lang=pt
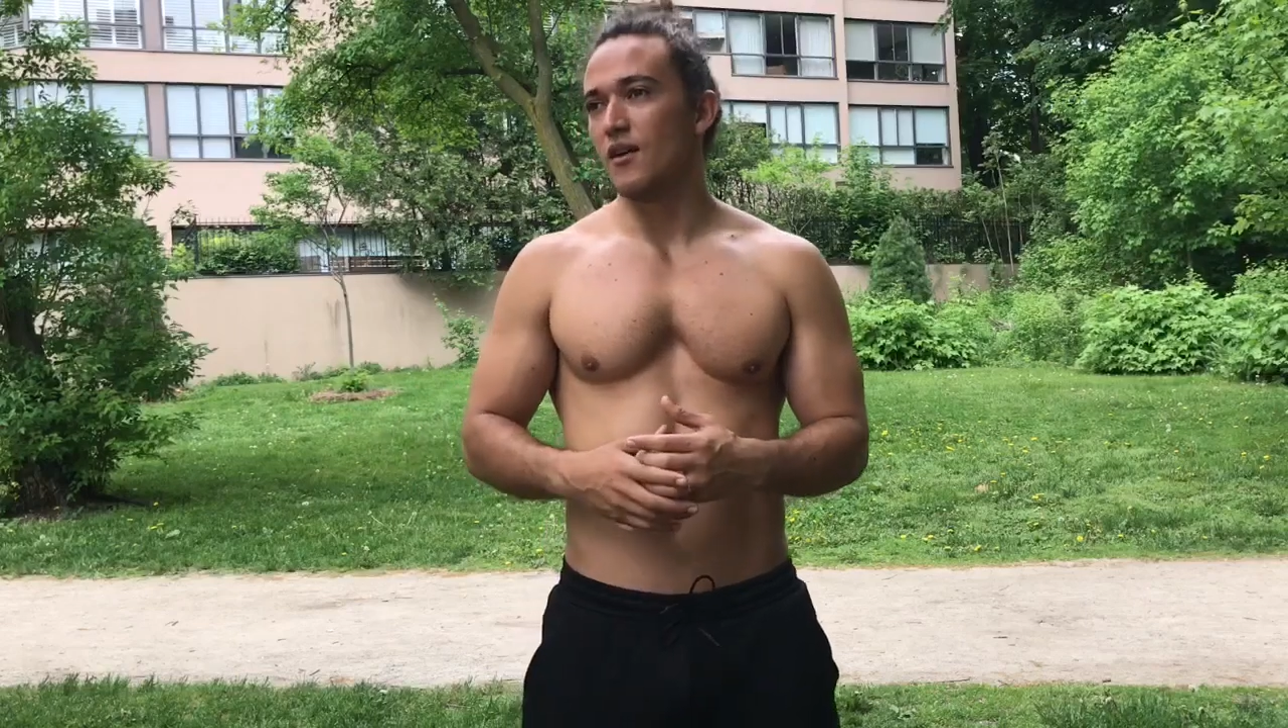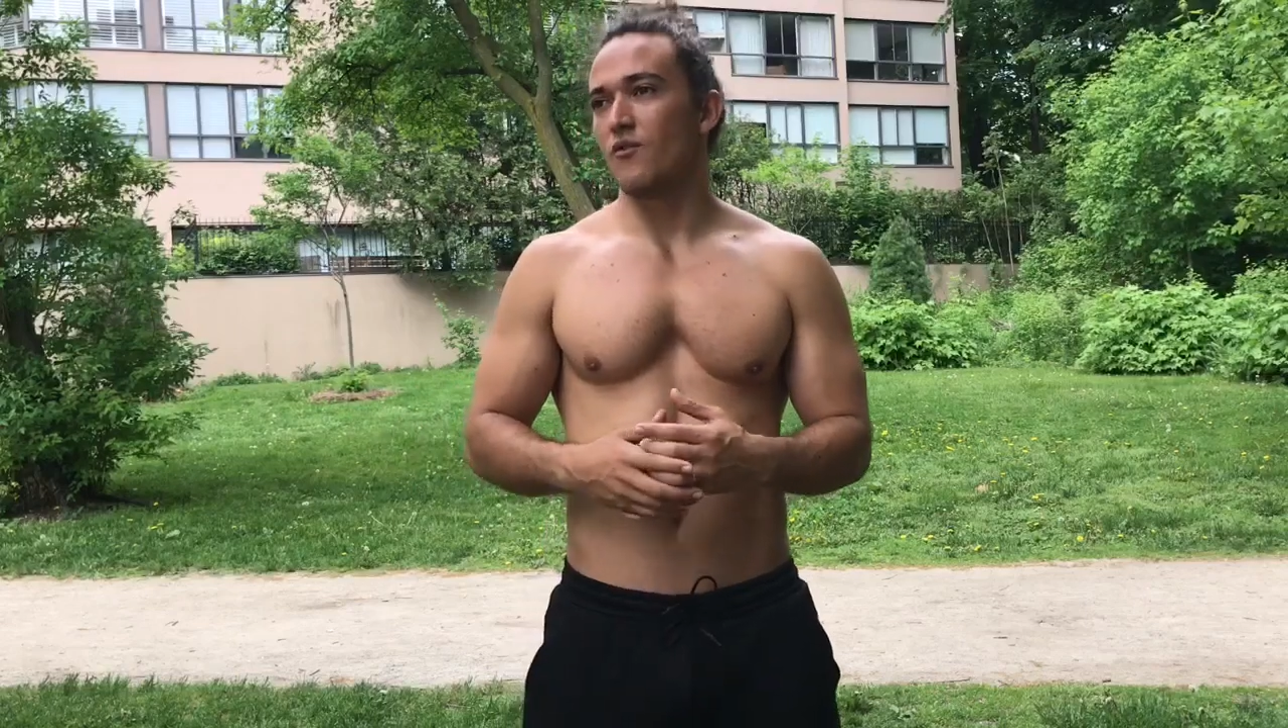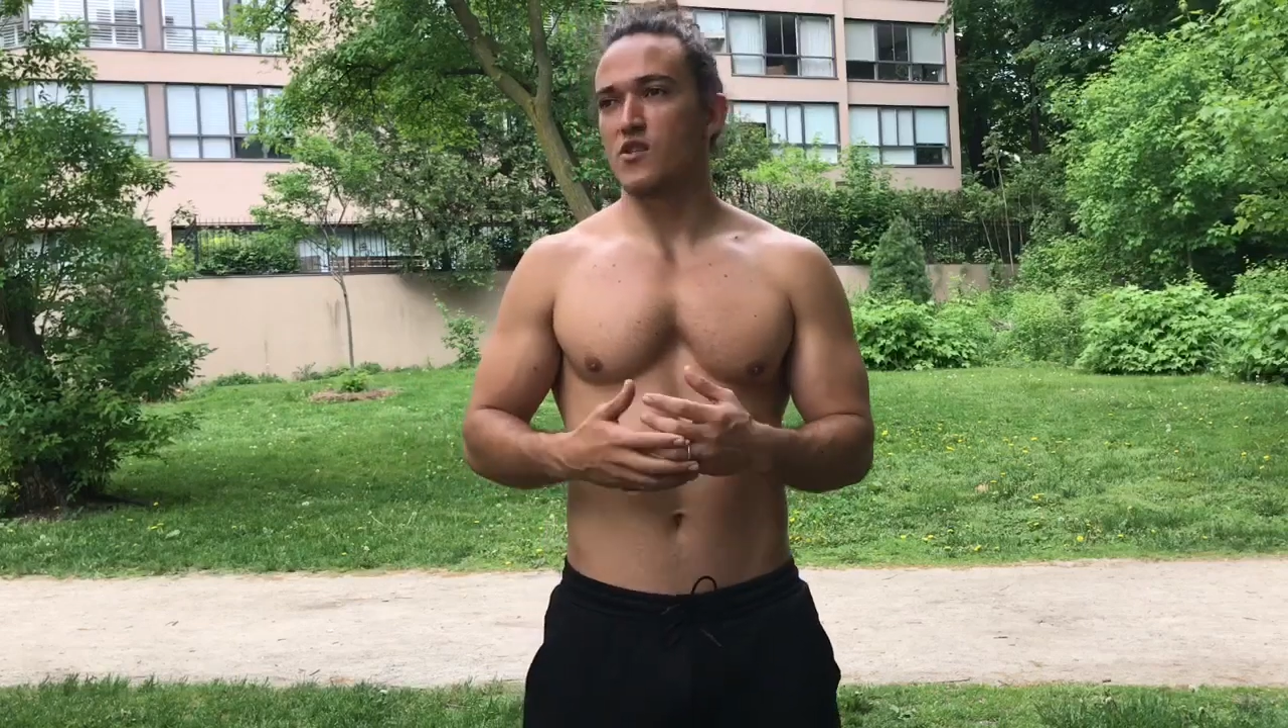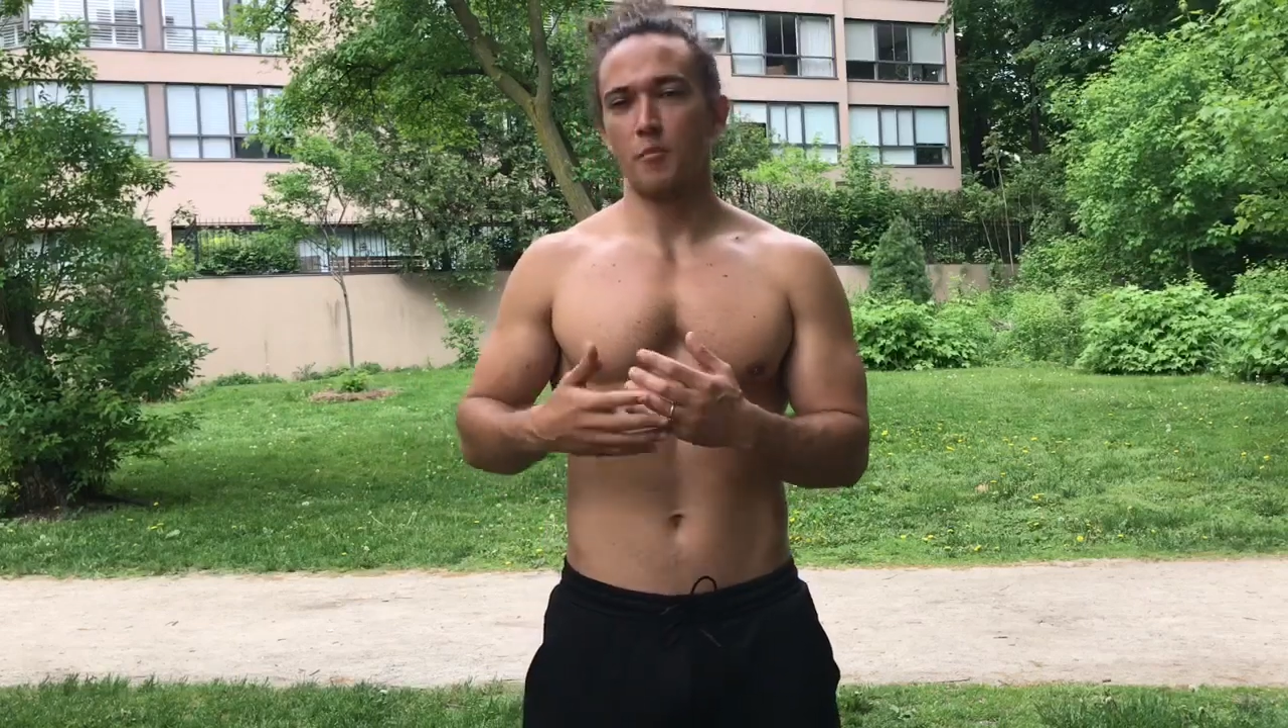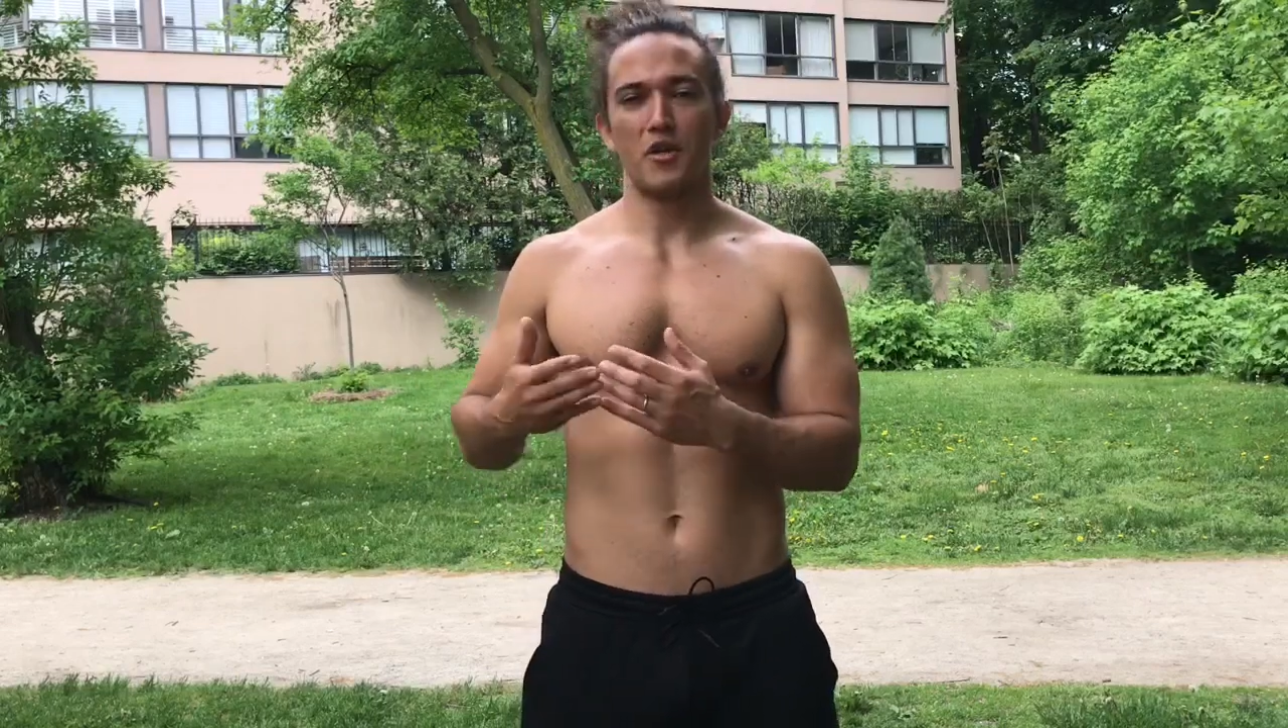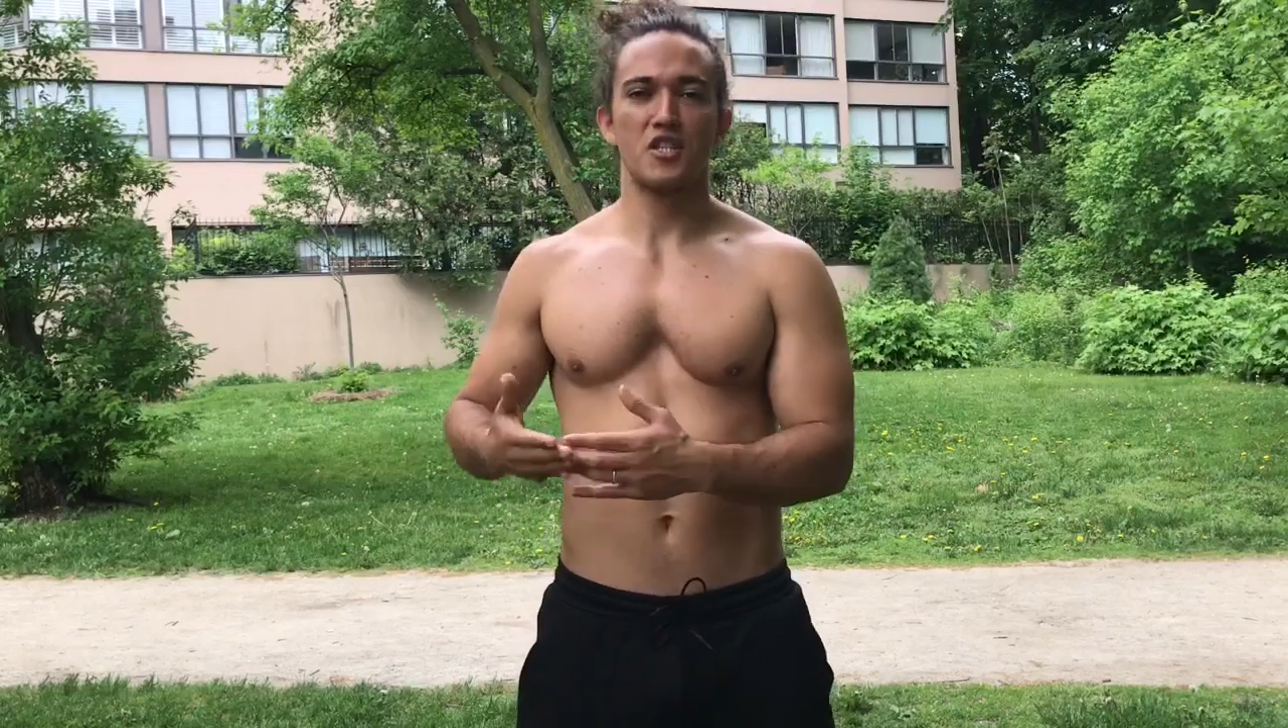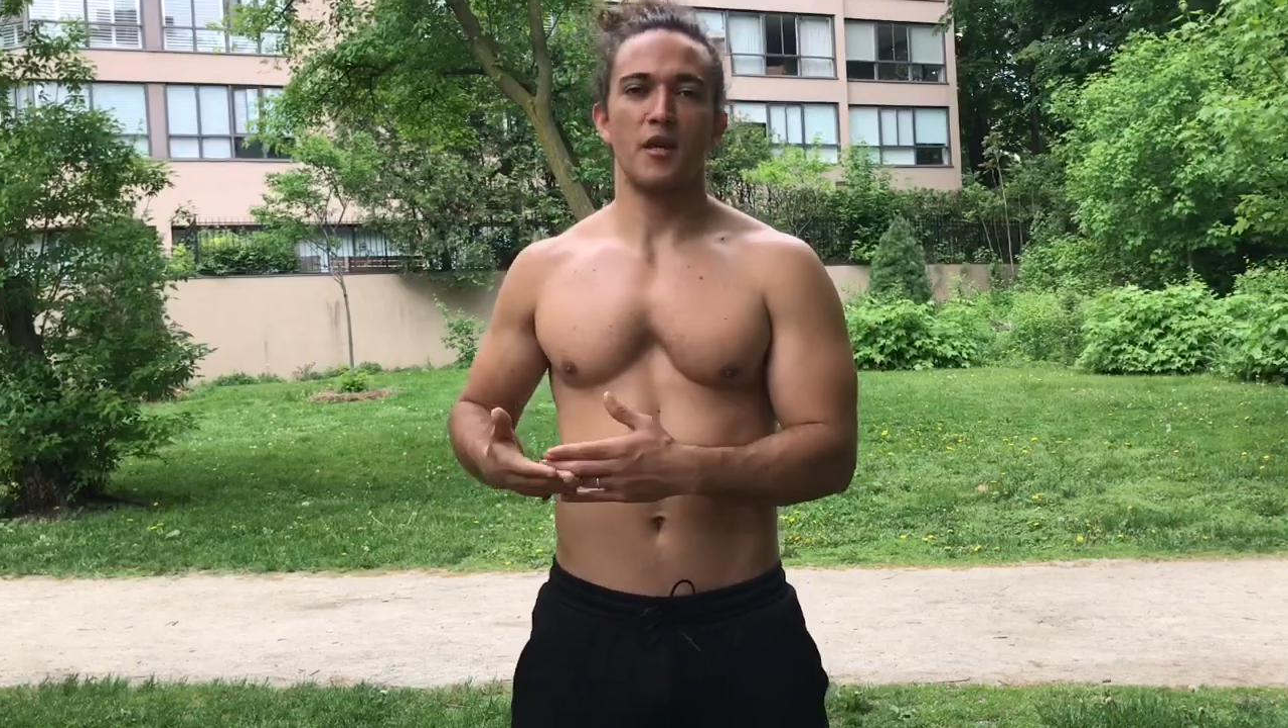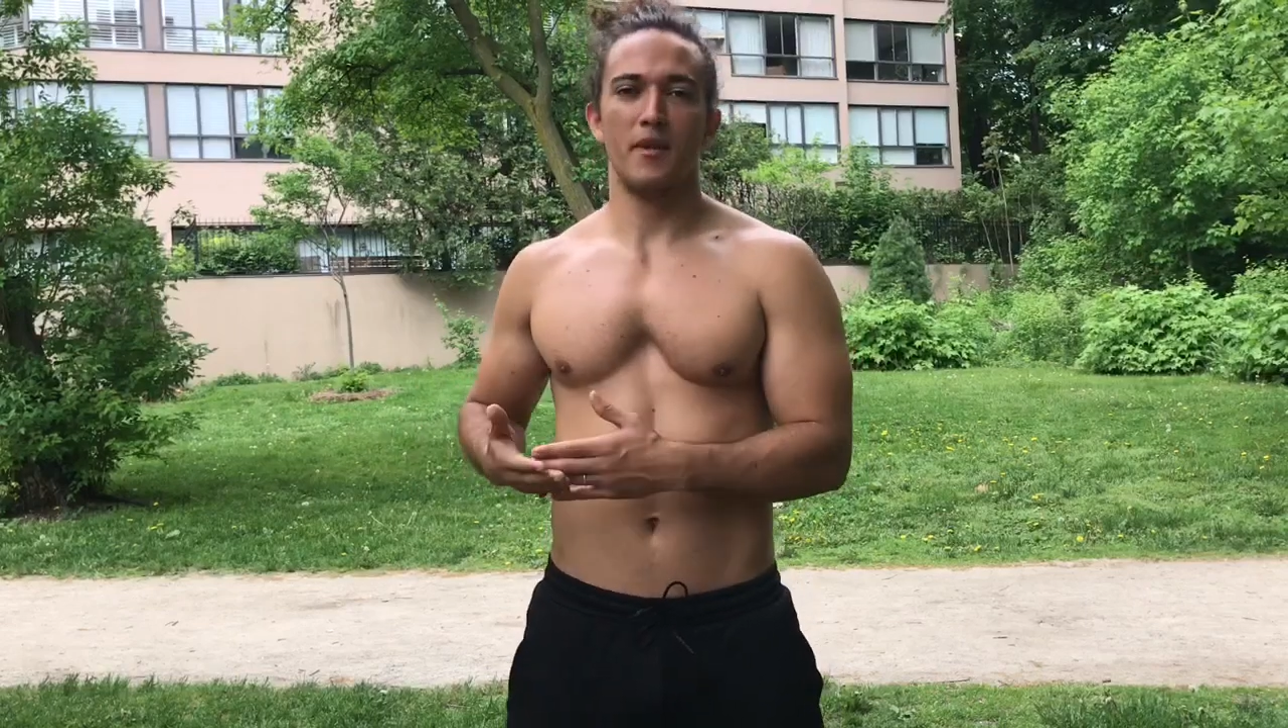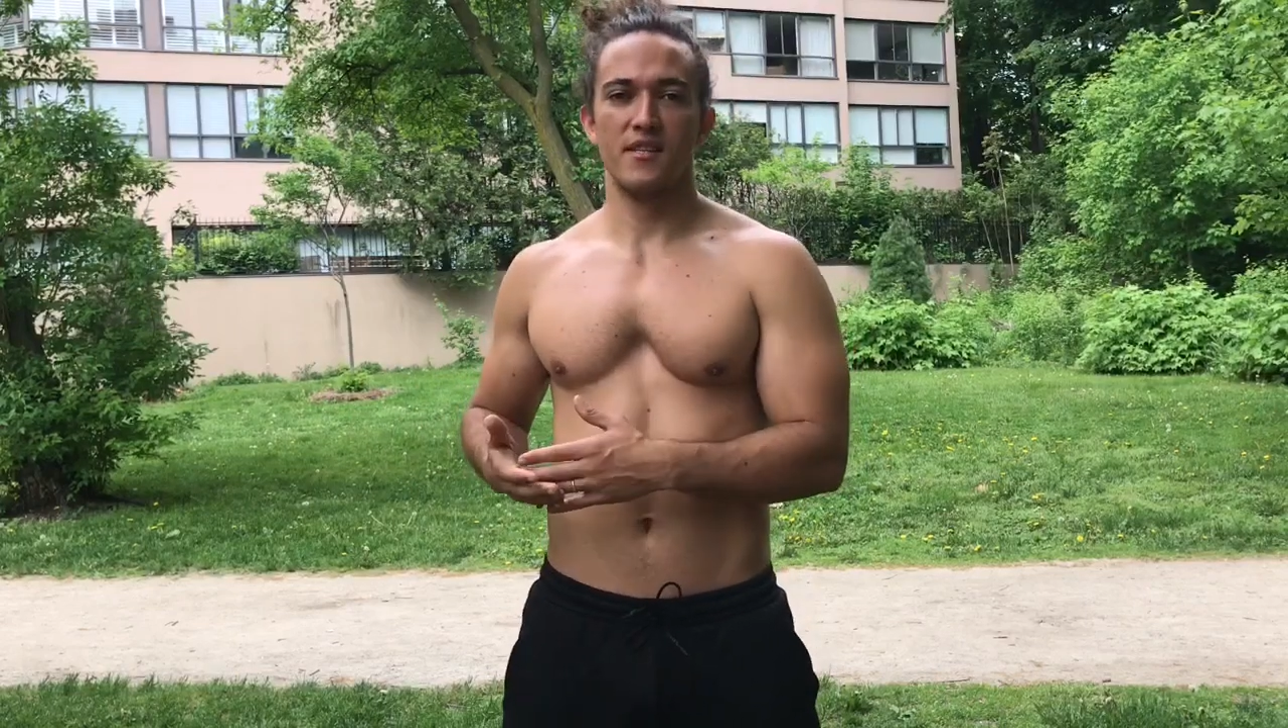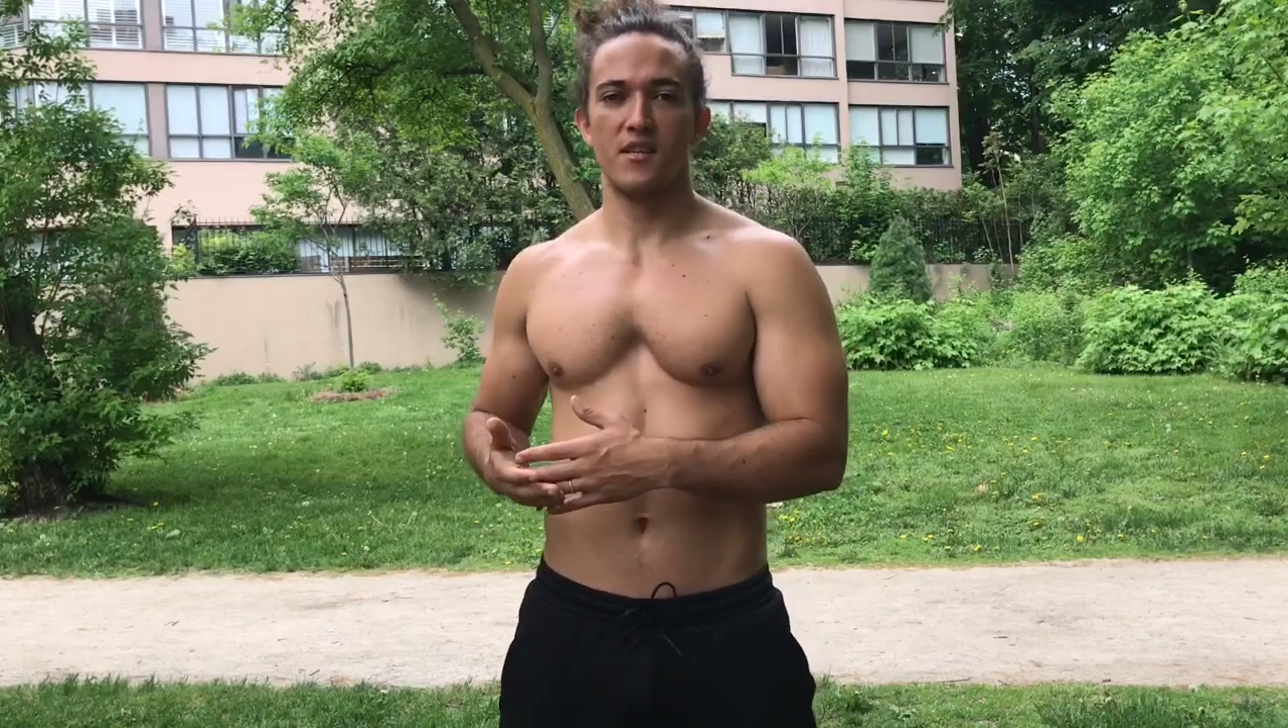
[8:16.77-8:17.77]
você pode
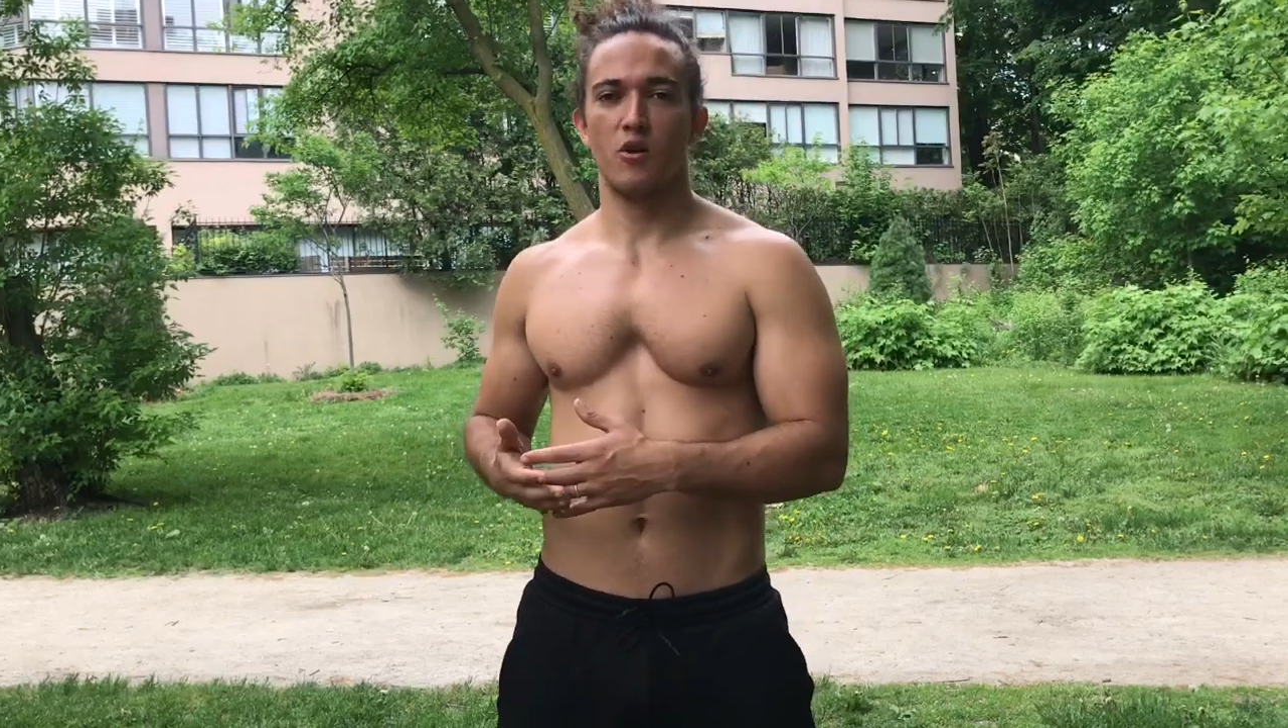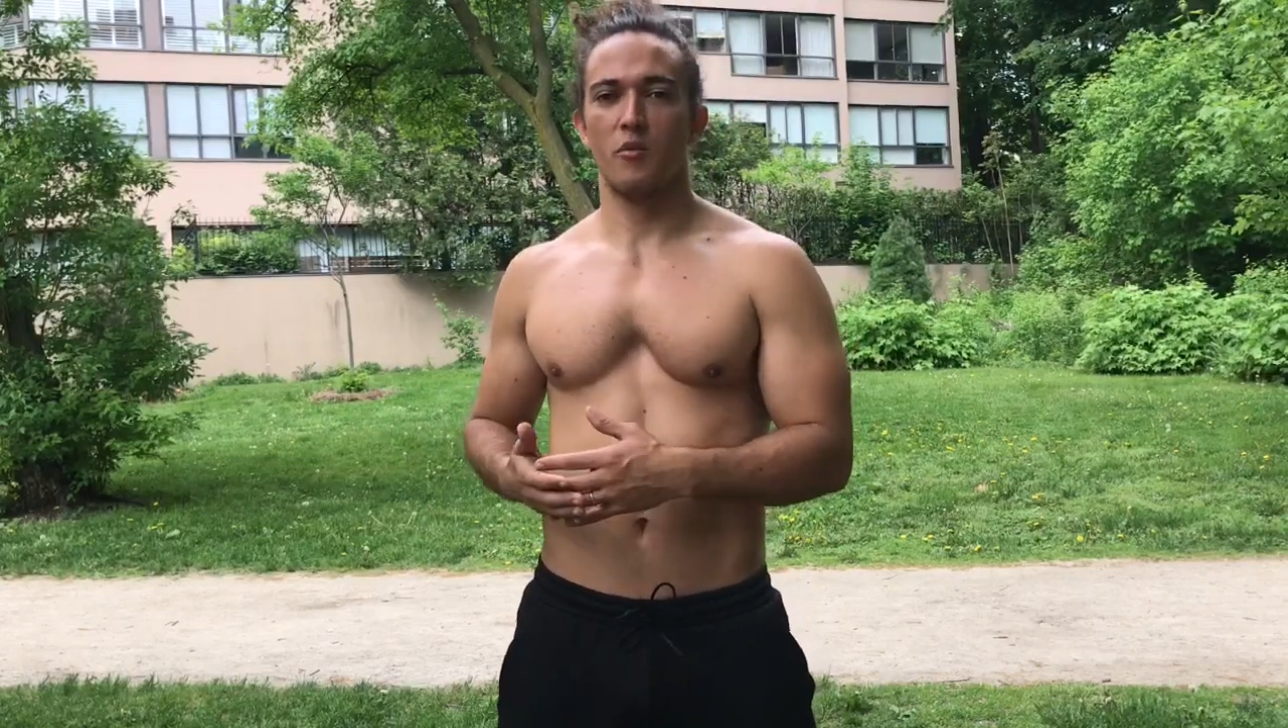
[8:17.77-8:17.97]
estabelecer